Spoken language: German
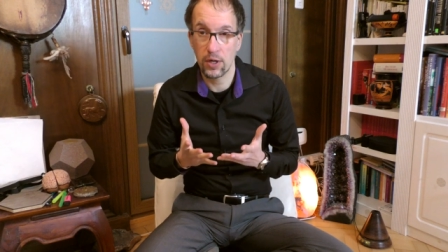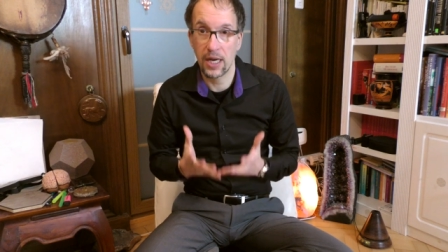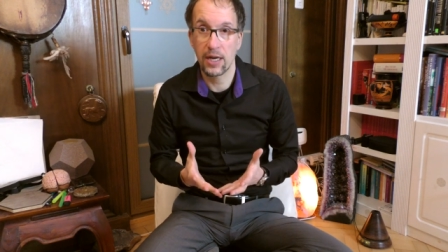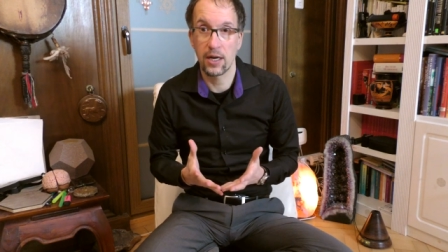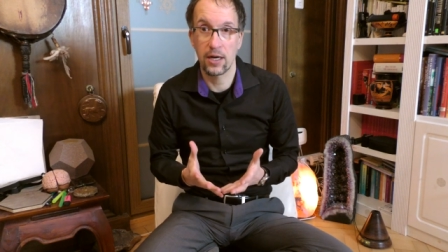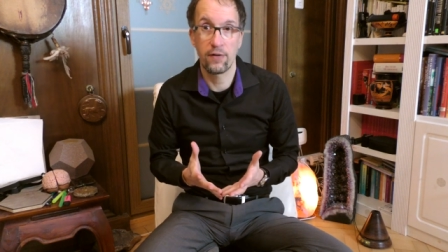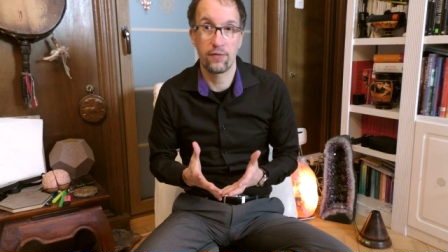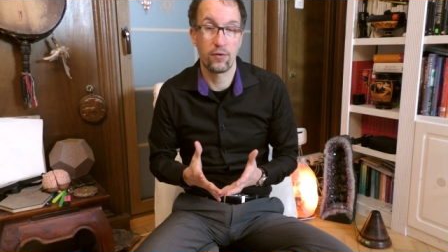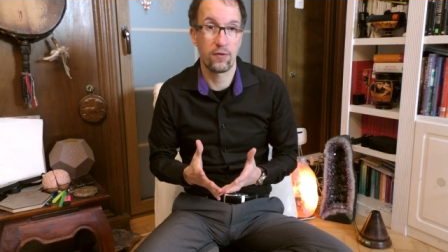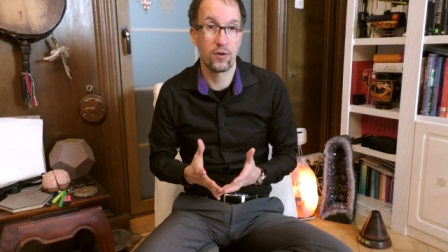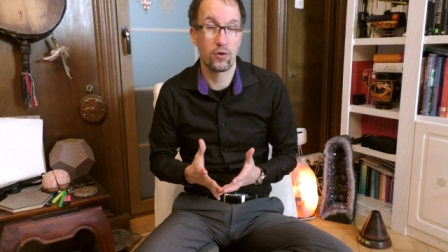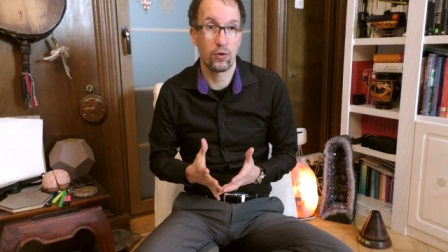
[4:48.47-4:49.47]
generell
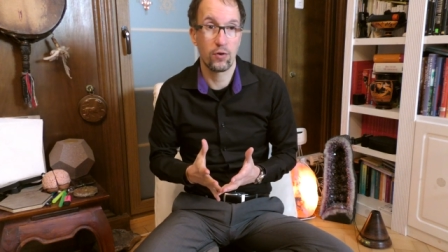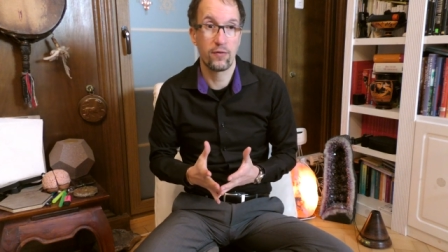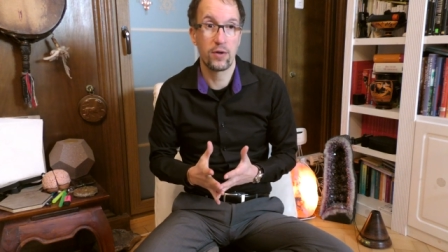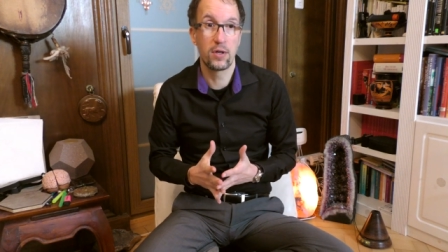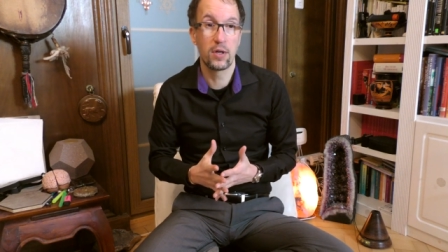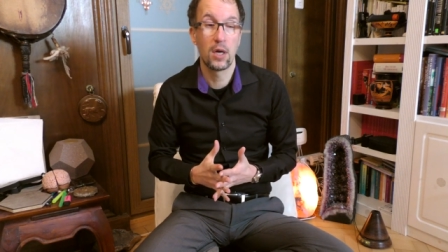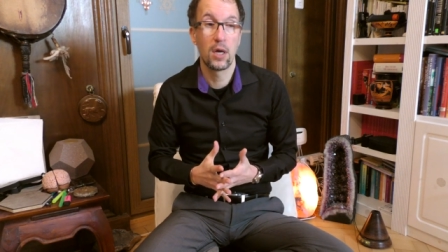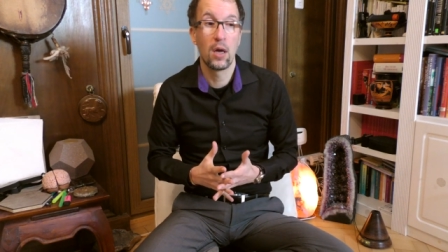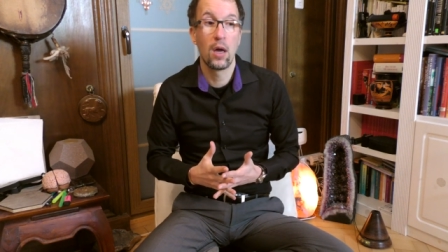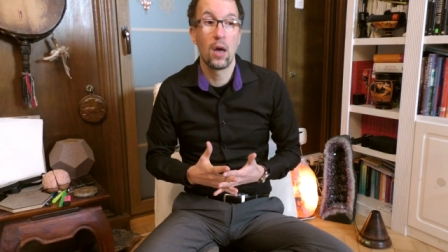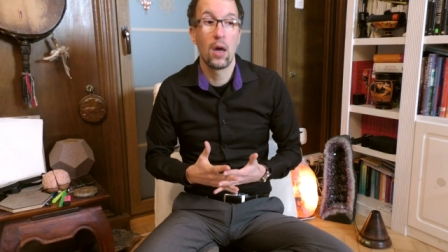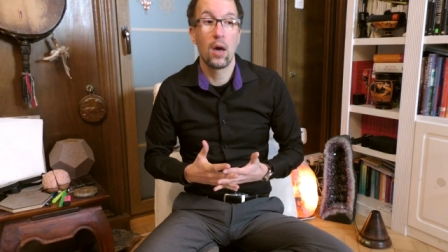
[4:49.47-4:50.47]
von sich häufig.
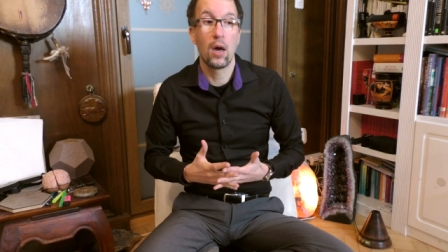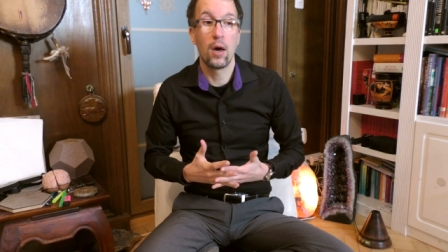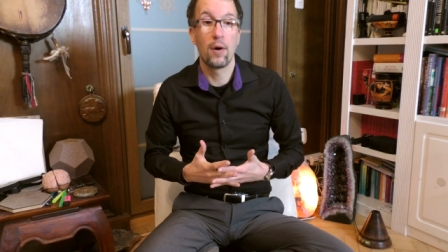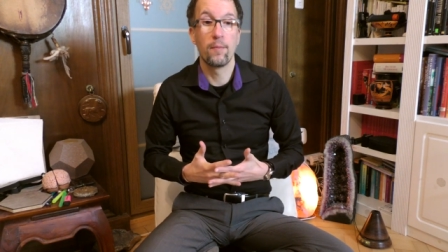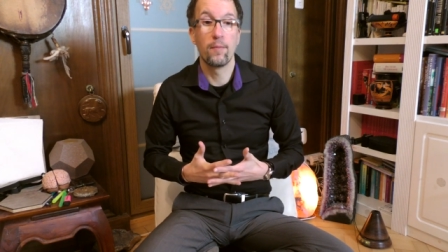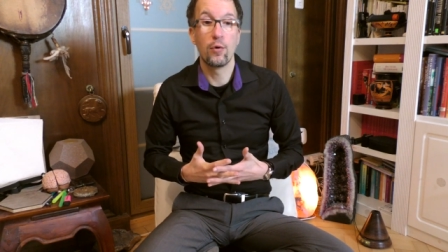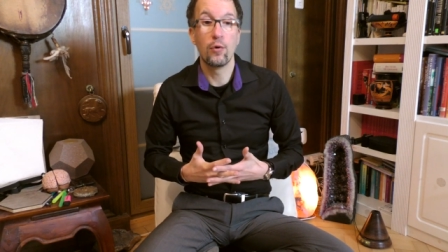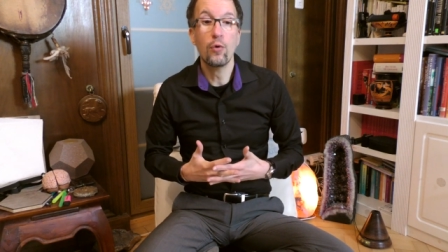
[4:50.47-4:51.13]
Ähm,